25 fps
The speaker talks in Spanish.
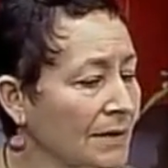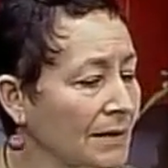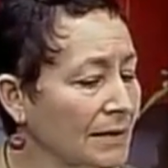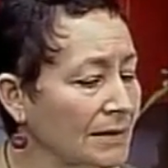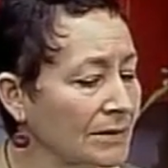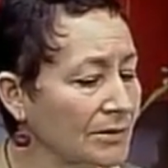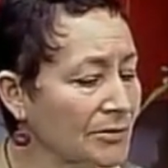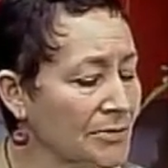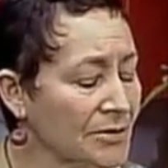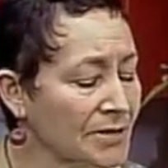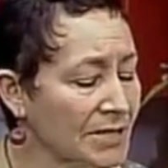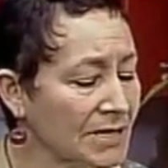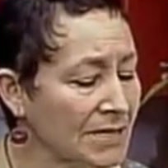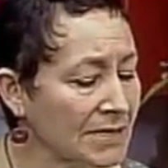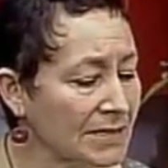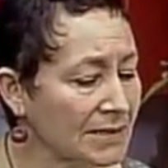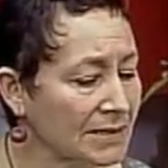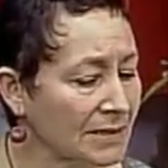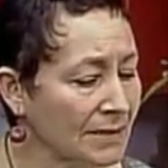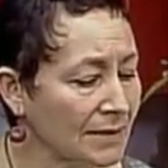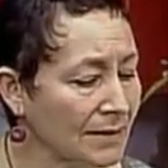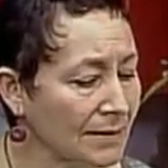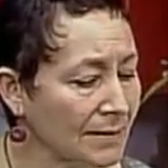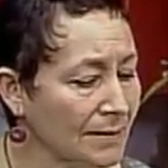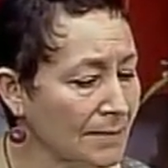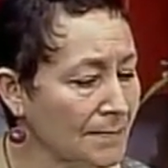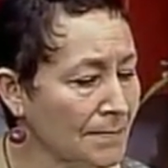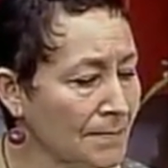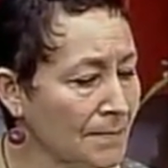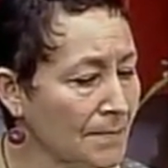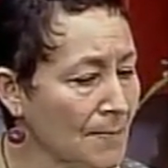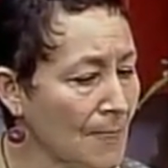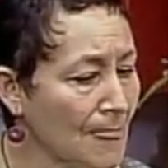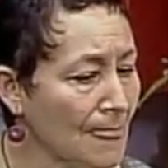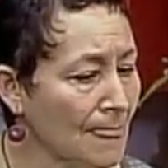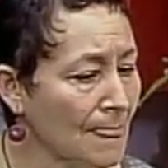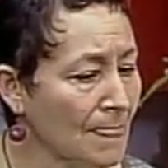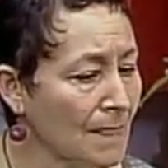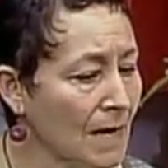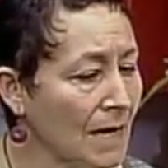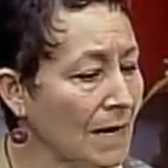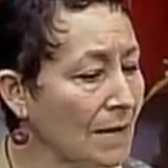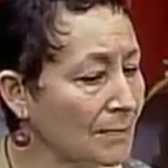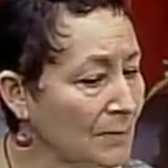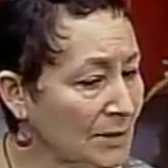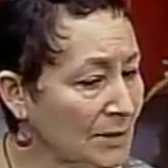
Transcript: Entonces, em, a